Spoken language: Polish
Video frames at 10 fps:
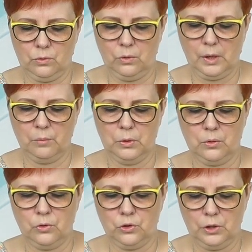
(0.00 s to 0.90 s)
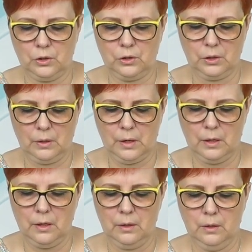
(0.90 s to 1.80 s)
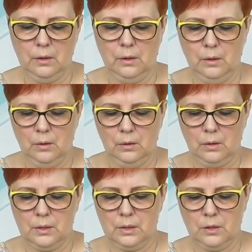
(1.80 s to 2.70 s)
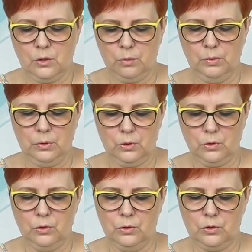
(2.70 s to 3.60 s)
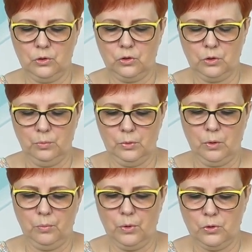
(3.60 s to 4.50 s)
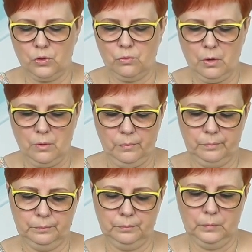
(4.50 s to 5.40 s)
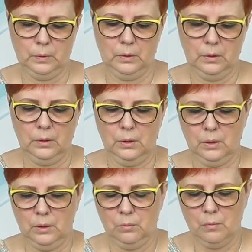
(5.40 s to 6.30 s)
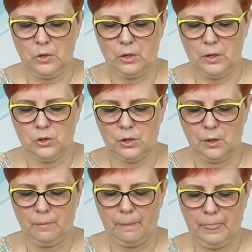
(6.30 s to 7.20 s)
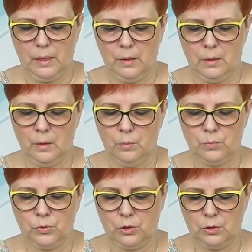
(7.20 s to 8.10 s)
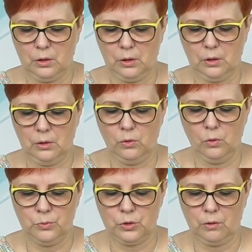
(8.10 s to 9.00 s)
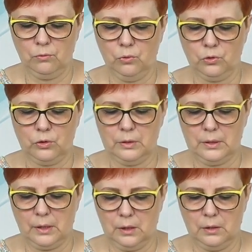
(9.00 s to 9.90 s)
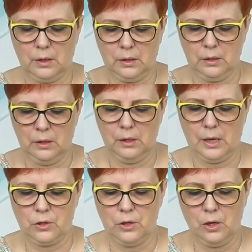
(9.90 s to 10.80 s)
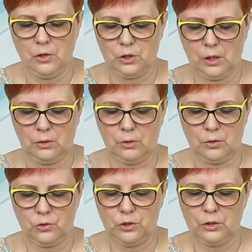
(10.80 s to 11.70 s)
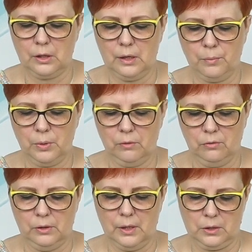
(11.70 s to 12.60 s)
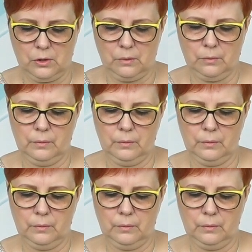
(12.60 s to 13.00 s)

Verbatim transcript: sztukami troszeczkę, ale chcę, żeby to dosyć szybko poszło. Myślę, że przy tej grubszej włóczce i tej i jaśniejszej to troszeczkę lepiej widać.